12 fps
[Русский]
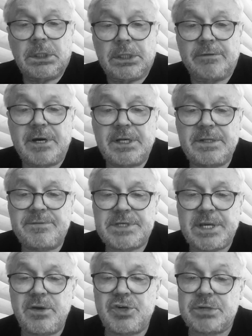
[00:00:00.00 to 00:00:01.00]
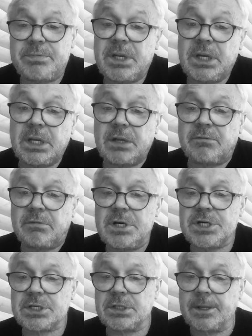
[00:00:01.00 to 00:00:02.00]
Иван Евсеевич медленно
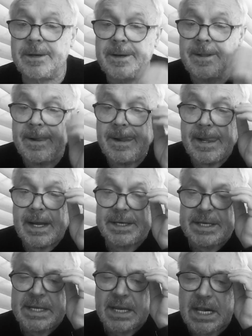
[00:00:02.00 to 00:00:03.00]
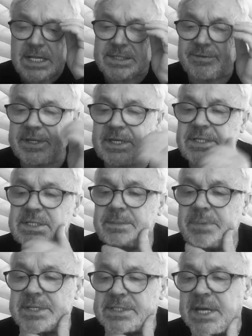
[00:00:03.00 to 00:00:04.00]
вышел, а генерал схватил
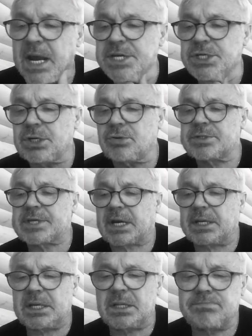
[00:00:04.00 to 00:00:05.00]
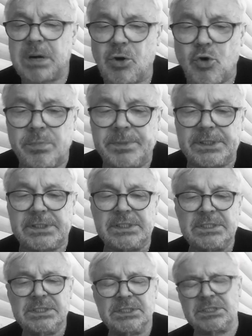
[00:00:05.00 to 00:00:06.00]
себе за щеку, заходил по комнате.
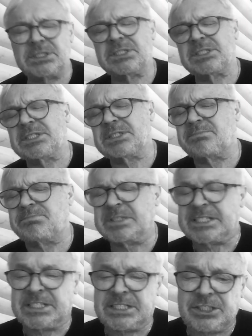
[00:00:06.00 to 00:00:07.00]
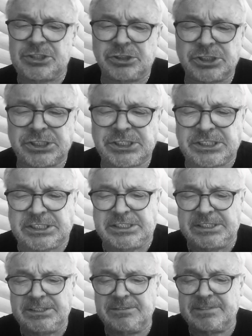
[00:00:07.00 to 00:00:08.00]
«Ох,
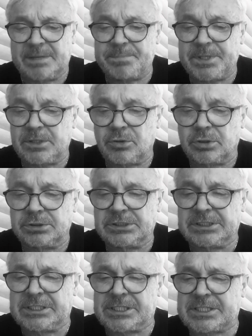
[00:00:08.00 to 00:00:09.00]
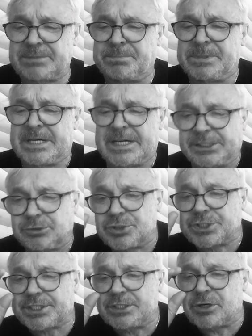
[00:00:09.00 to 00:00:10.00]
батюшки!» – вопил он. «Ох, матушки!